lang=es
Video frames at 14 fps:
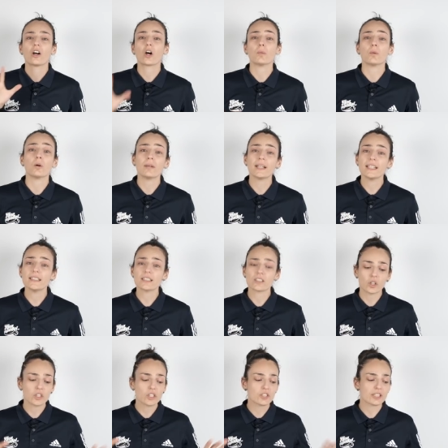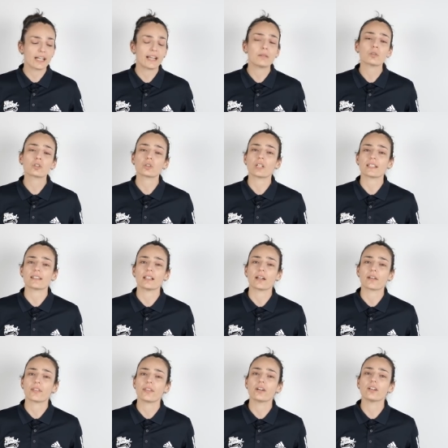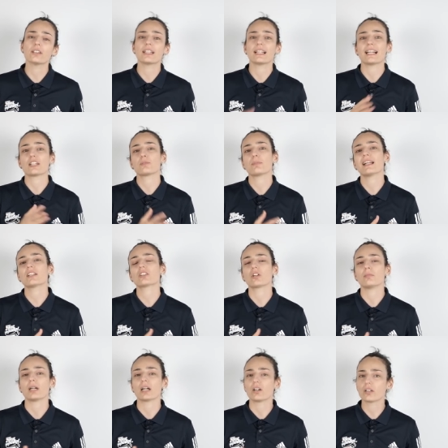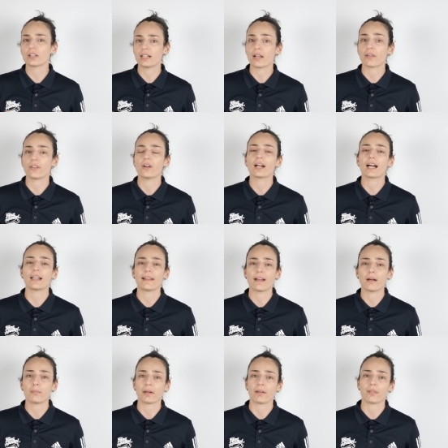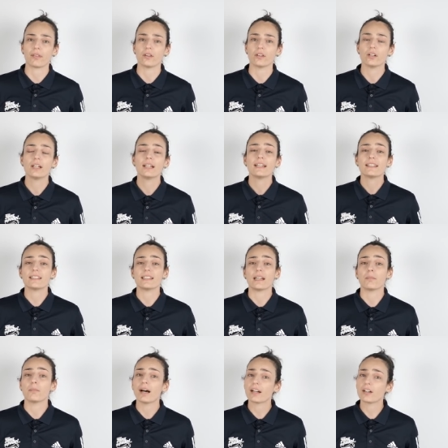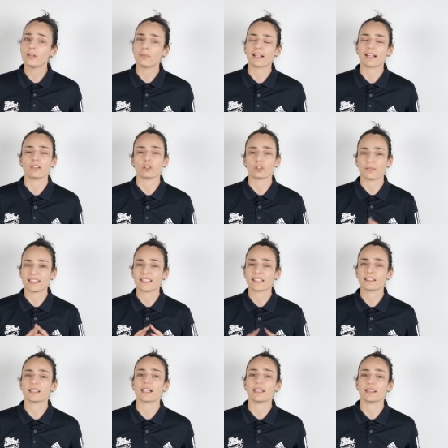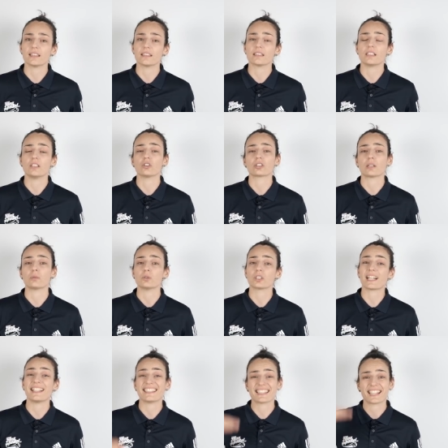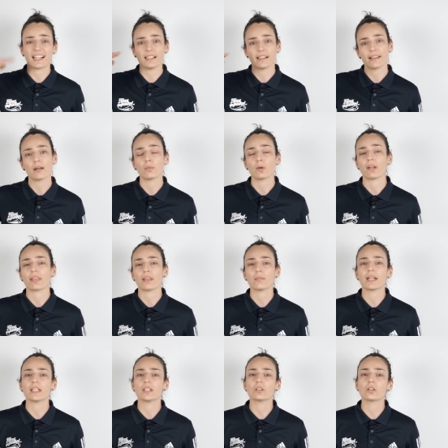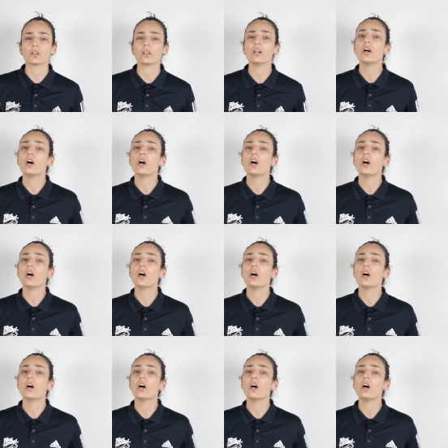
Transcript: Como veis, hoy os traemos una selección de las palas con mejor relación calidad-precio. Sin embargo, para los más exigentes y los que buscáis calidad por encima de todo,